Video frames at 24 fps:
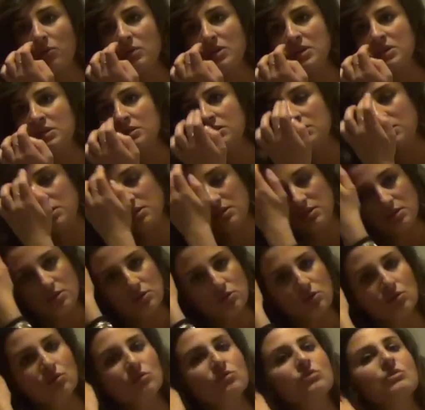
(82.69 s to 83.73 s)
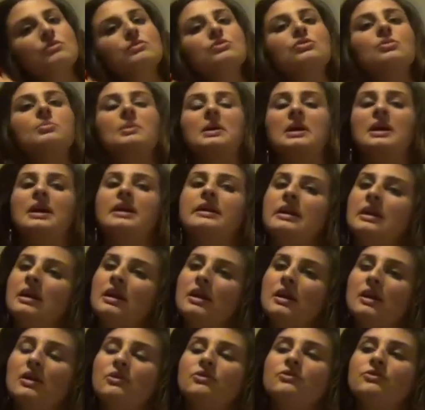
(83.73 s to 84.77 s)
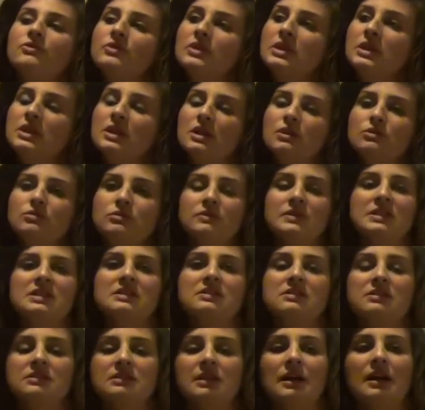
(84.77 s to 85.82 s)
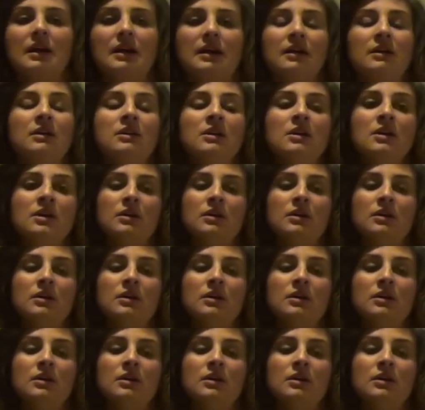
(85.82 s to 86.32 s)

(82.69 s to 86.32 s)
quindi non ho dovuto pagare fee all'università,